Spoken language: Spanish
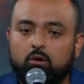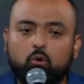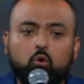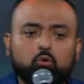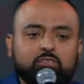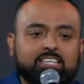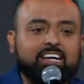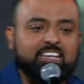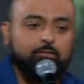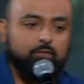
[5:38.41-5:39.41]
Un
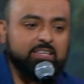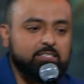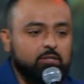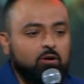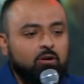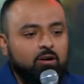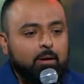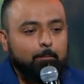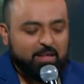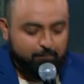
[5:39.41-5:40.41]
sacrificio
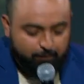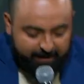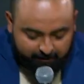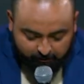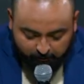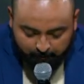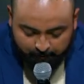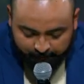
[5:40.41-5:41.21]
perfecto.